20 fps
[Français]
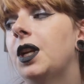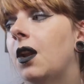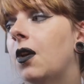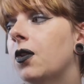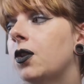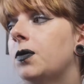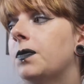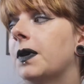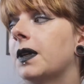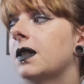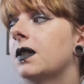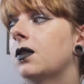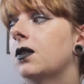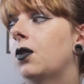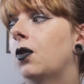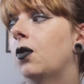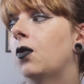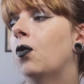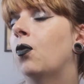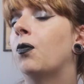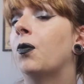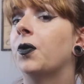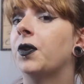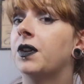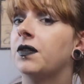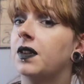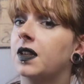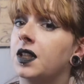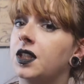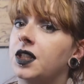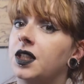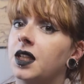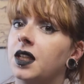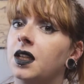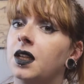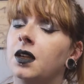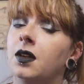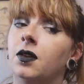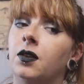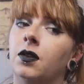Lush parce qu'on m'en avait
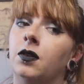acheté